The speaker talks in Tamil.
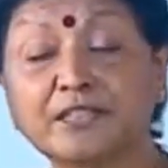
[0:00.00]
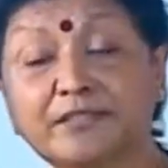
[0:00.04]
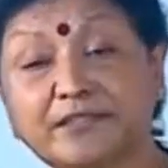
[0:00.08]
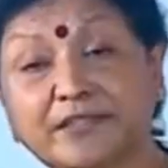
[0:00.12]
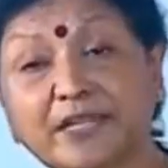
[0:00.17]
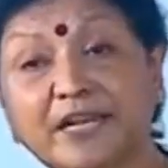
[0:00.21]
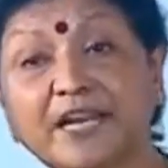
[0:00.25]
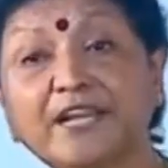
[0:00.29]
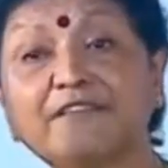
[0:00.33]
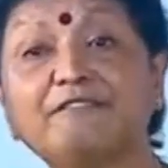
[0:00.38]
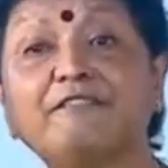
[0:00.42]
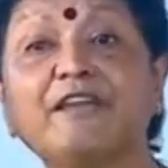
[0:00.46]

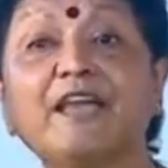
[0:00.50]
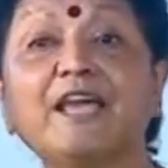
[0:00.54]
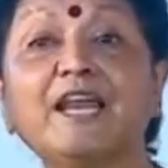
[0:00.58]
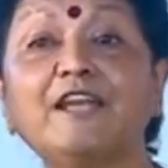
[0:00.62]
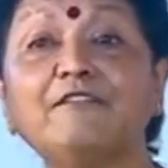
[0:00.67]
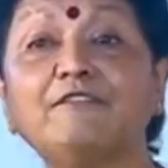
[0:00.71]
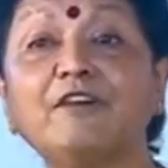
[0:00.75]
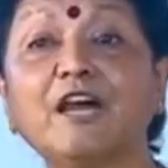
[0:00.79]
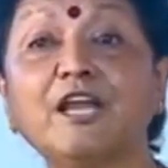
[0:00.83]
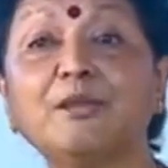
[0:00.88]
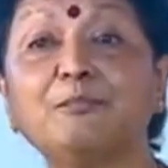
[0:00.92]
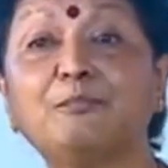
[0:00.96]
இத்தனை
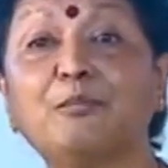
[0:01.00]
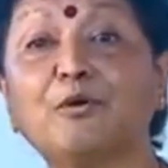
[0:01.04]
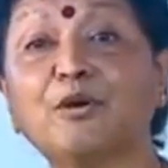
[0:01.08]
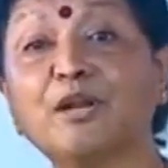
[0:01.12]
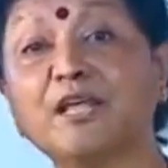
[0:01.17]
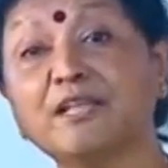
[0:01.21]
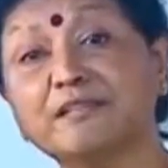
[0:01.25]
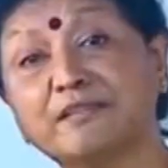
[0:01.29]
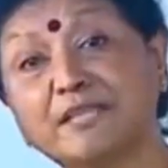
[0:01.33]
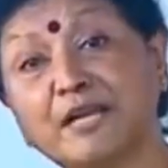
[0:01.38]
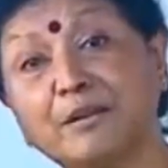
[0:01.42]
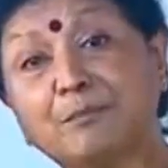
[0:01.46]
வேலை வாய்ப்போட
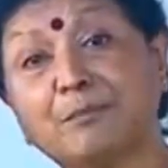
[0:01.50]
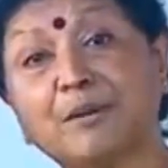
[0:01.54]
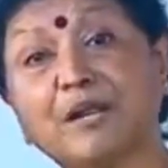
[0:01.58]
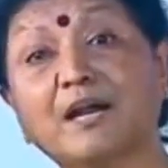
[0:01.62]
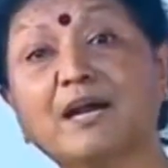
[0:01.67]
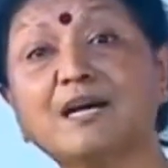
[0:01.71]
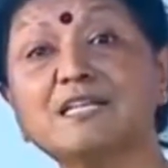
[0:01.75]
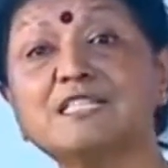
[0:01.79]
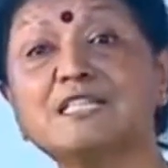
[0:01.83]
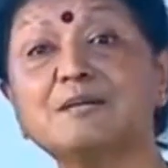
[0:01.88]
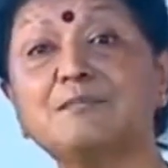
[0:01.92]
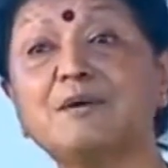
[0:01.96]
இத்தனை
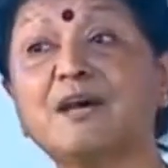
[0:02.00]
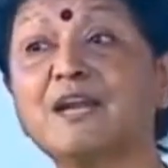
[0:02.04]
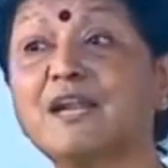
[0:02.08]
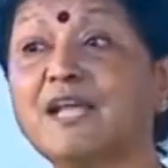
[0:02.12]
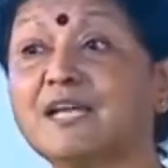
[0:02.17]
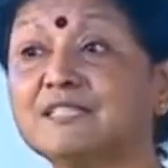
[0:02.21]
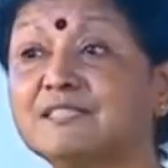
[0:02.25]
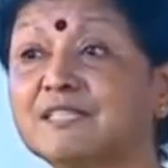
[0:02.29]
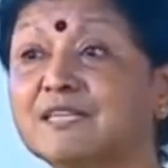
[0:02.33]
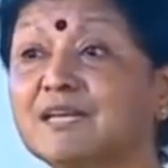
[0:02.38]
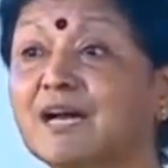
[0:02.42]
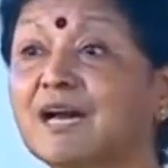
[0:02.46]
பிரகாசமான
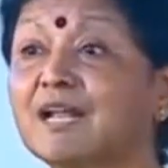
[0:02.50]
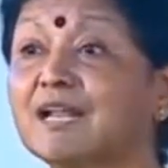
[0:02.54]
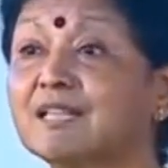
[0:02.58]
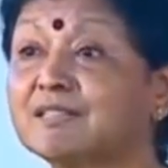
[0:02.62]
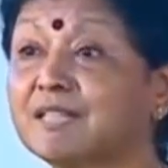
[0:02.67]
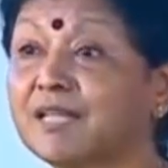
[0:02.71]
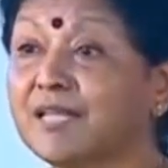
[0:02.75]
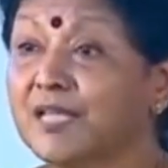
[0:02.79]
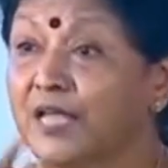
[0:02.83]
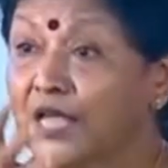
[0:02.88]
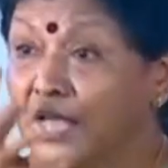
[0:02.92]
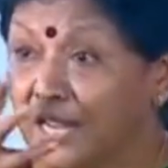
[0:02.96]

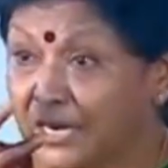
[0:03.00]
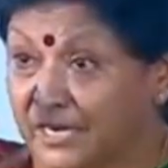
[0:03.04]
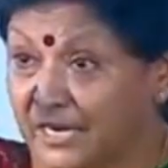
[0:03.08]
எதிர்காலத்தில்